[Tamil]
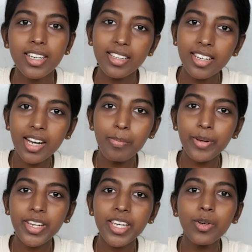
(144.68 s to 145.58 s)
இந்த
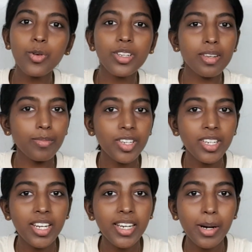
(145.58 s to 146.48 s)
கம்பெனி ஒரு
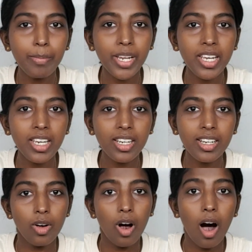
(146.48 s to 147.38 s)
சப்சிடியரி கம்பெனி
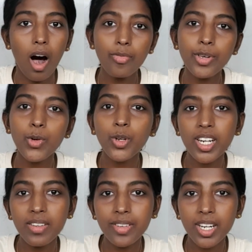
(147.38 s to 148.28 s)
ஆஃப்
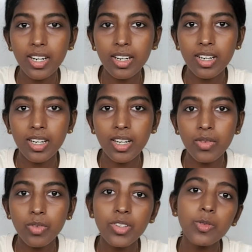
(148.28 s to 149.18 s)
யூனிலிவர்
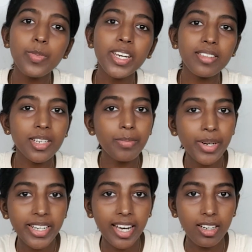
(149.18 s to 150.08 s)
விச் இஸ் பேஸ்ட் இன்
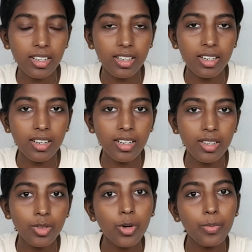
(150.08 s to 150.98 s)
பிரிட்டன்
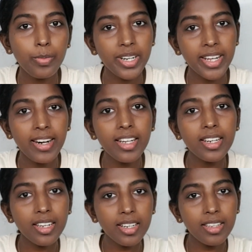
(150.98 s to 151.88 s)
ஸோ பிரிட்டனில்
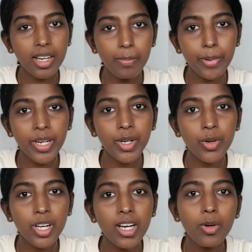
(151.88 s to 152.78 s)
இருக்கிற இந்த
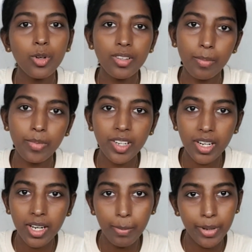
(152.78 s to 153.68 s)
கம்பெனியோட ஒரு
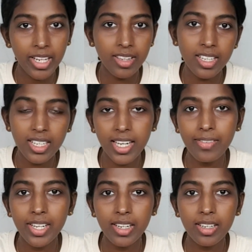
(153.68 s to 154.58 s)
சப்சிடியரி கம்பெனி தான்
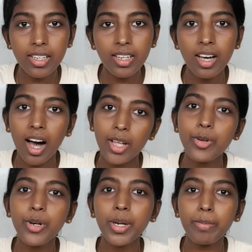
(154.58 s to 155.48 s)
இந்தியாவில் இருக்குது
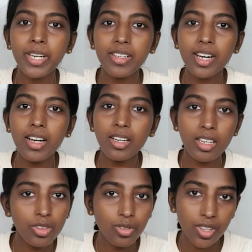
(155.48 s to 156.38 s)
அதோடைய பேர் தான்
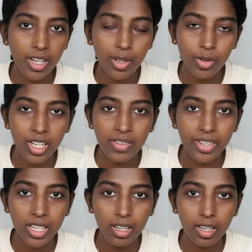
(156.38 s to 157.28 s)
ஹிந்துஸ்தான் யூனிலிவர்